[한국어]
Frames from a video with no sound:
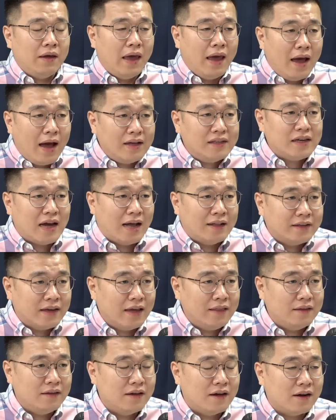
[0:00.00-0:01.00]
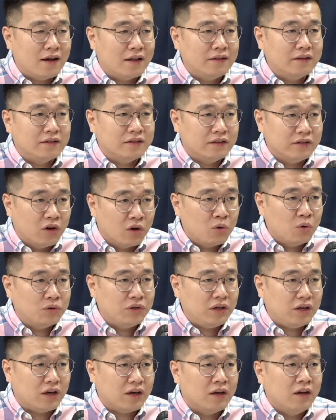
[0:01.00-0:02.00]
해야 하지 않겠느냐라는
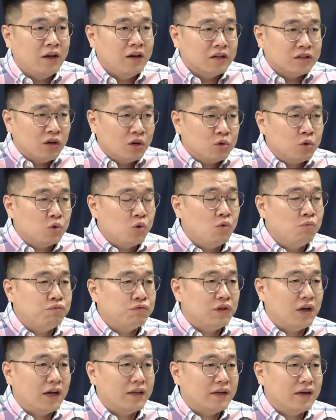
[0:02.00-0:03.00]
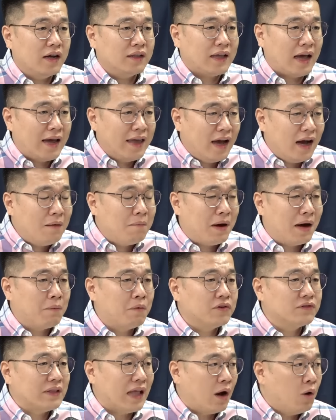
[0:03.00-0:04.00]
여론이 서초동뿐 아니라 다양한
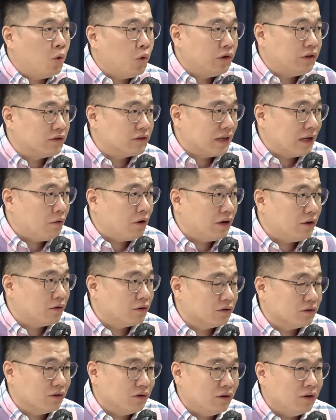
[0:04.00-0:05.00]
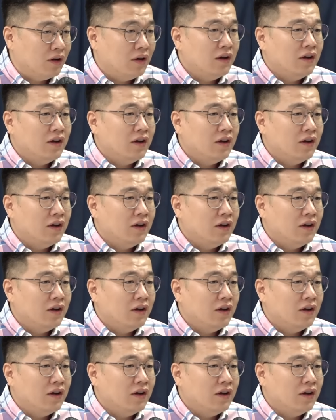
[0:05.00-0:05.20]
방면에서 나오고 있는 상황이거든요.